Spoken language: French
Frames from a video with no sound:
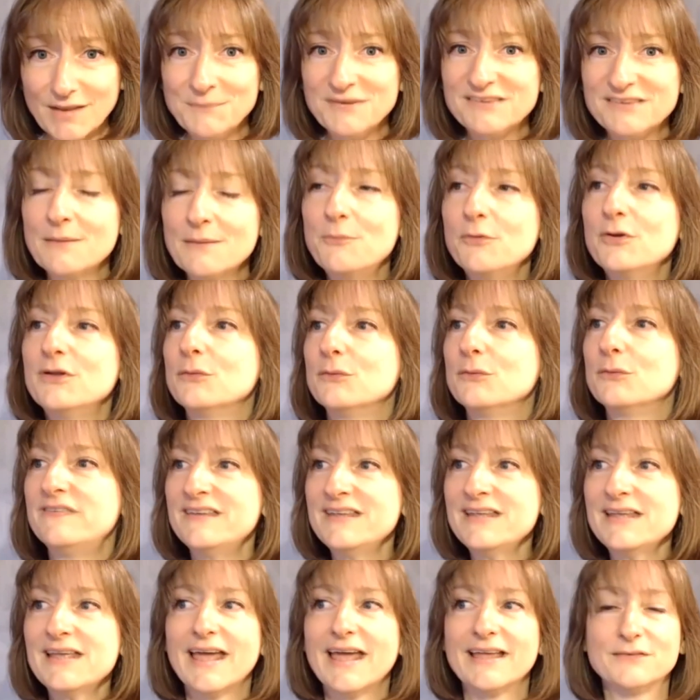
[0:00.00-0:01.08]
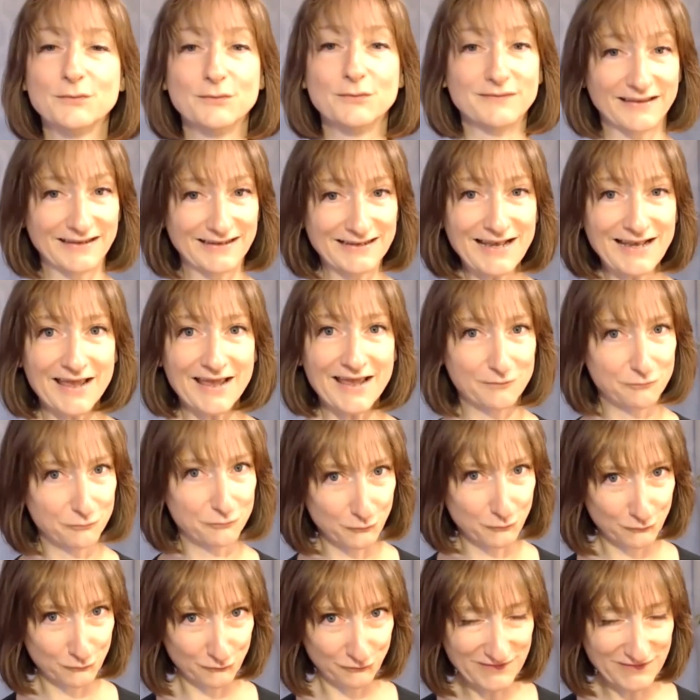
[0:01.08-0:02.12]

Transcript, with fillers: Mais ça peut être aussi être très clair et vous